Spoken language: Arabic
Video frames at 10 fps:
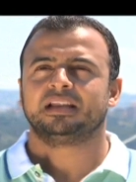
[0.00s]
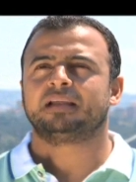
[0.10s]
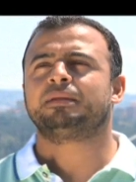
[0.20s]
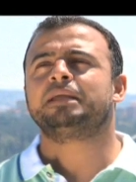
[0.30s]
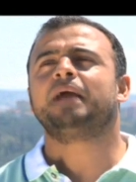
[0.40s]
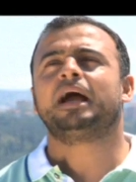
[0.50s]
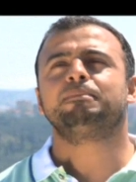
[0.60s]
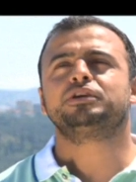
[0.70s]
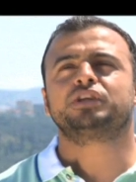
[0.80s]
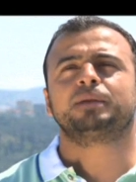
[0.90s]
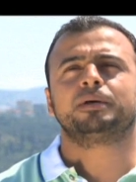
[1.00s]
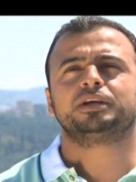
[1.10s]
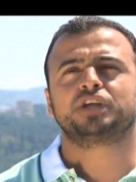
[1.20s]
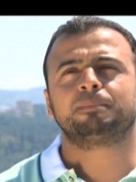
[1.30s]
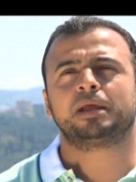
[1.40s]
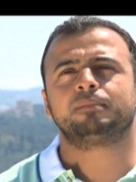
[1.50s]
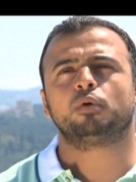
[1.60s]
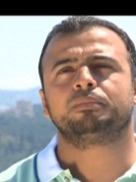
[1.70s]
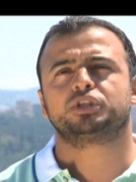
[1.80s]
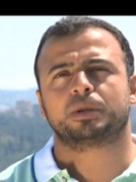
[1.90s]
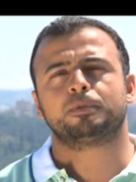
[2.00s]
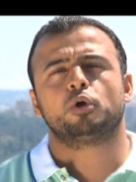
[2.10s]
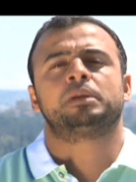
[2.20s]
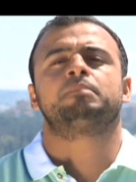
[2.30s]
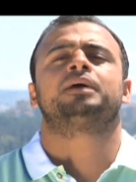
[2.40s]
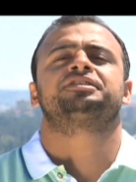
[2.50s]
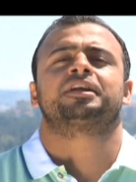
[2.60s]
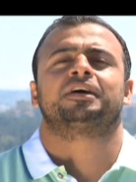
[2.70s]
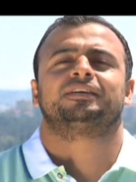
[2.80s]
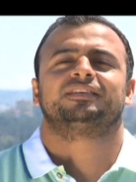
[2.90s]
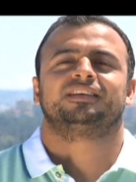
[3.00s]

لما النبي حب يشبه المؤمن شبهه بالمطره